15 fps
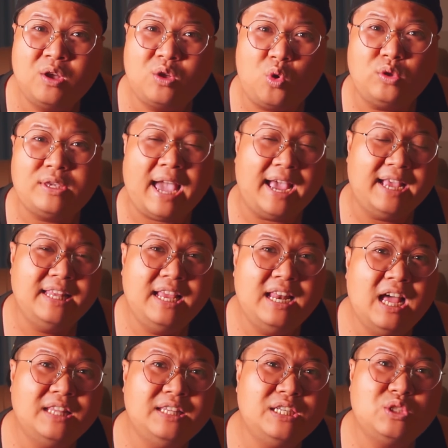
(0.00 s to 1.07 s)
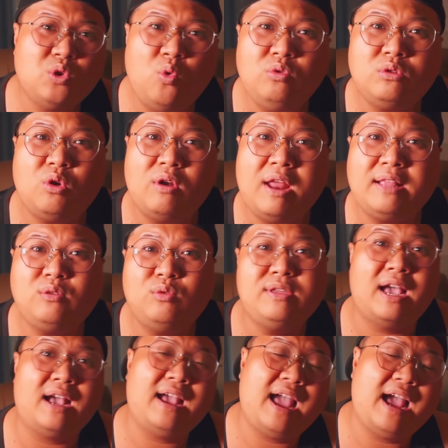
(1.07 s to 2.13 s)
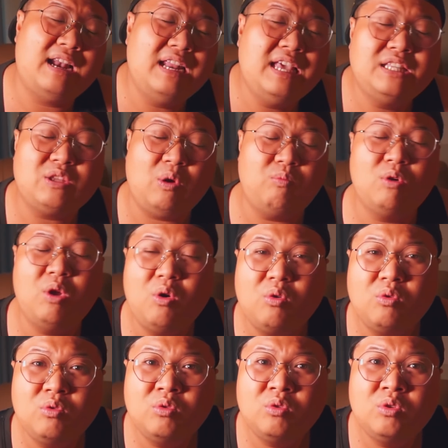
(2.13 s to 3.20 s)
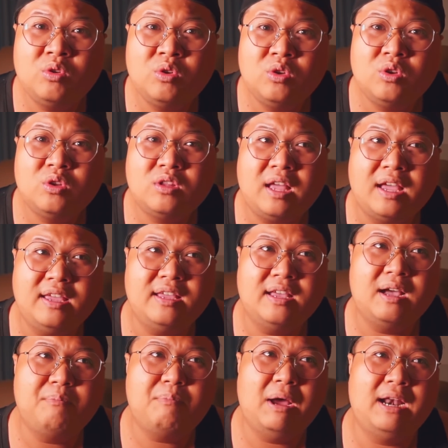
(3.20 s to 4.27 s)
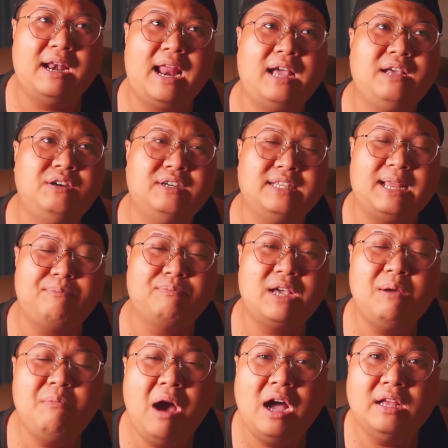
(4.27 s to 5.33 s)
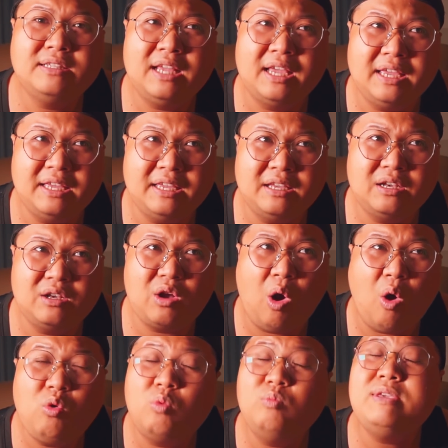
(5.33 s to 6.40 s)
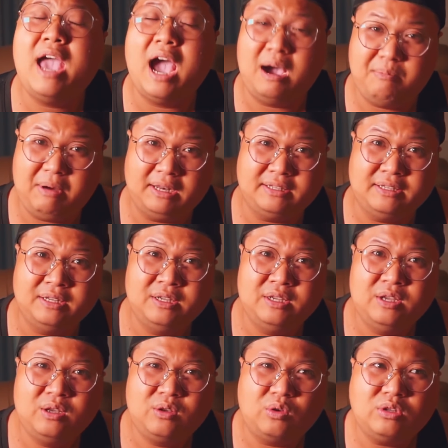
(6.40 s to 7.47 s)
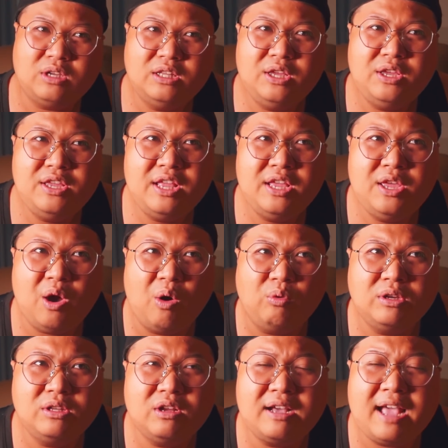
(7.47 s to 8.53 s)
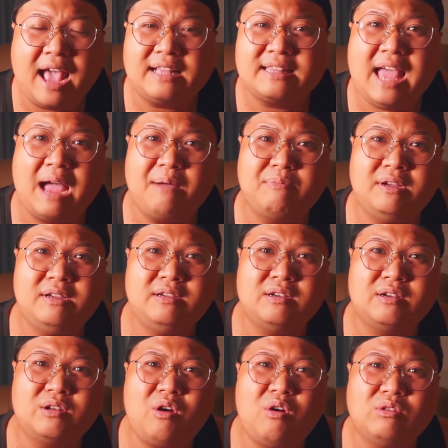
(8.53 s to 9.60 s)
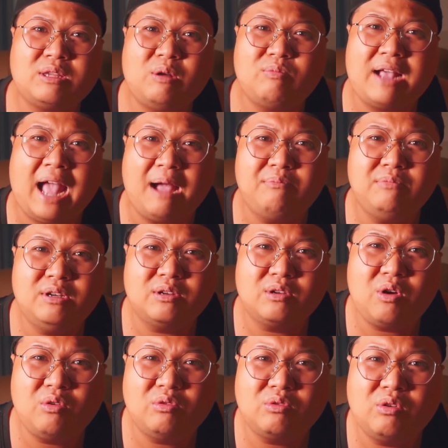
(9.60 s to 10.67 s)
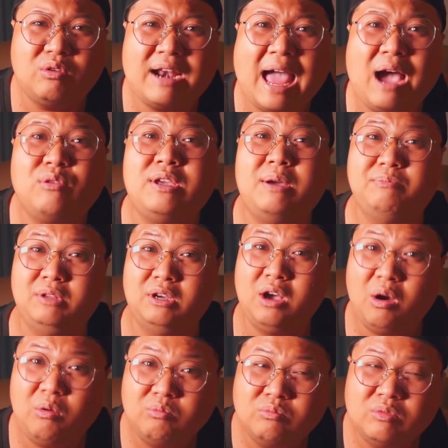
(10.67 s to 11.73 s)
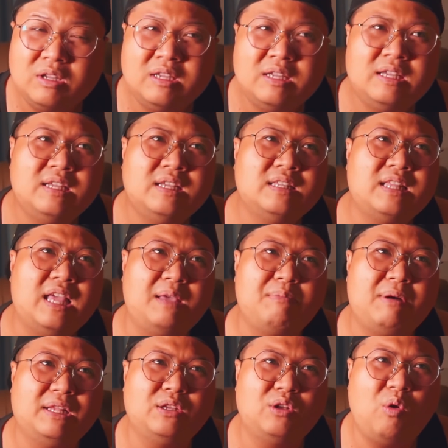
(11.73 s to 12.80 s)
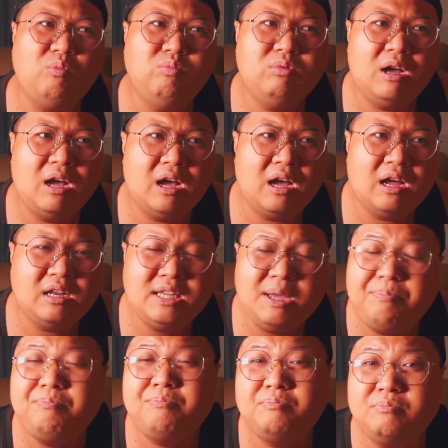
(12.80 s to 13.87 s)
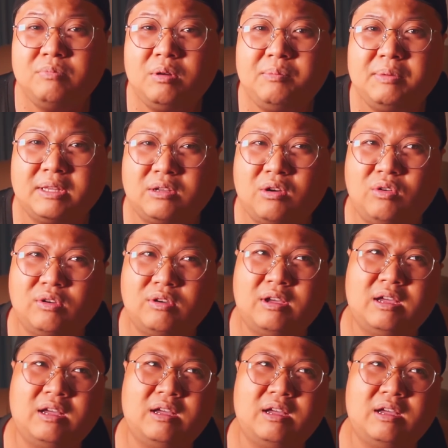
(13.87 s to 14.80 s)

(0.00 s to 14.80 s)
cổ chạy đi lên đi xuống toilet của giặt khăn liên tục luôn thì à, mình là người nằm kế bên thì cổ cũng nhờ mình cô nói nếu ví dụ như nó khạc đàm á con thông cảm á, con con lao giùm được không thì mình cũng uh, giúp nó mình còn